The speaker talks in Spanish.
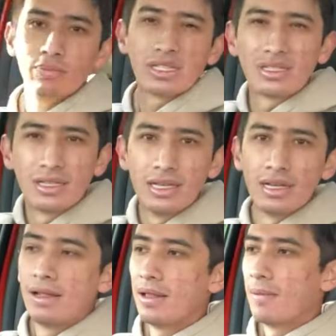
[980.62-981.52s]
pues
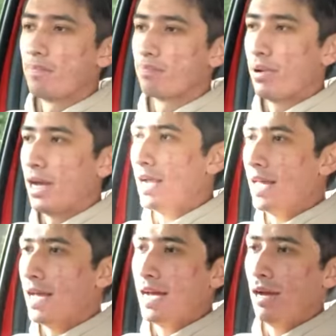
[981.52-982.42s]

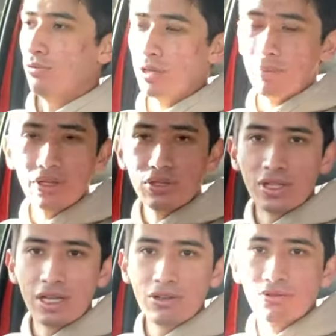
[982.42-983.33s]
para una
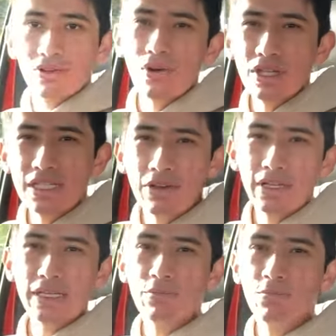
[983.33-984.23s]
persona con un carro así va a
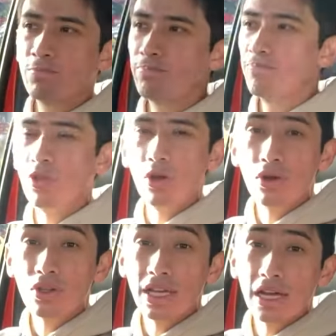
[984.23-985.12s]
ser un
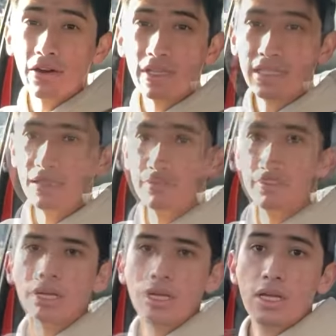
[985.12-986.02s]
dolor de cabeza.
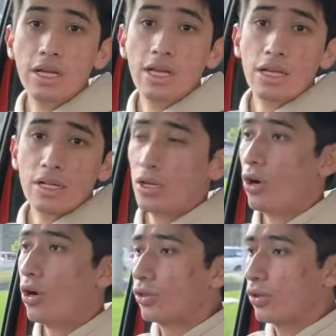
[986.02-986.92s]
Lo
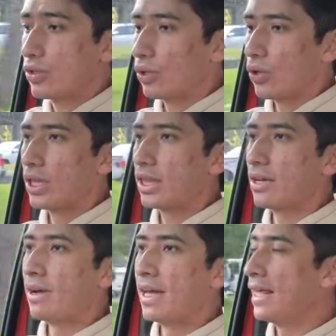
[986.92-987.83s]
otro es todo el
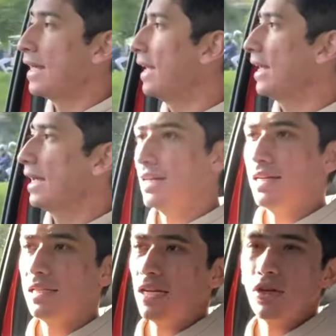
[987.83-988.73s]
tema
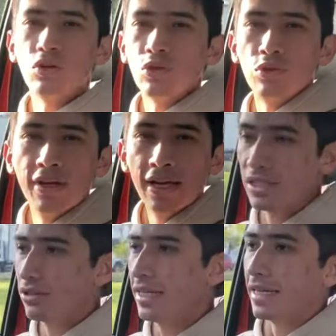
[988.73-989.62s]
de, del consumo de
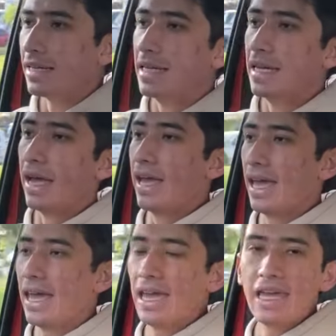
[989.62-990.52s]
gasolina.
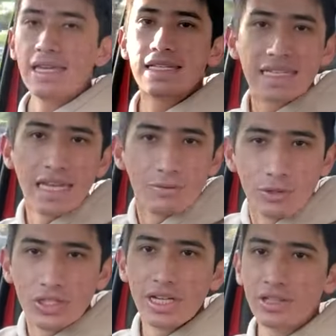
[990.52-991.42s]
Eh, sí es muy
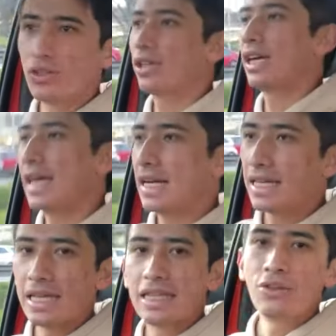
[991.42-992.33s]
cierto que el
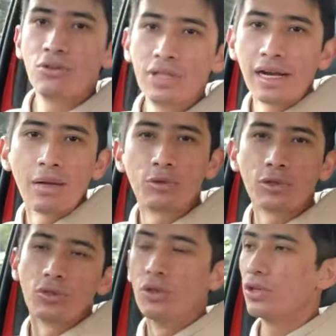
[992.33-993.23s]
que tiene una
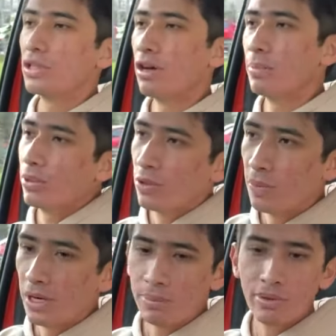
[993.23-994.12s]
Raptor no se va a
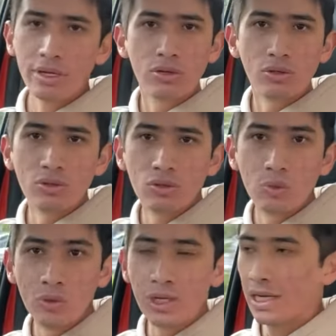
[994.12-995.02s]
preocupar por el
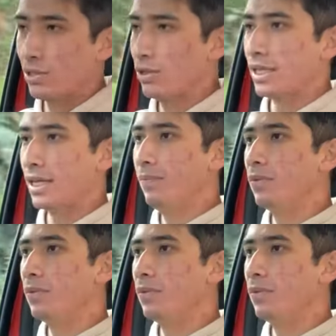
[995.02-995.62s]
consumo de gasolina,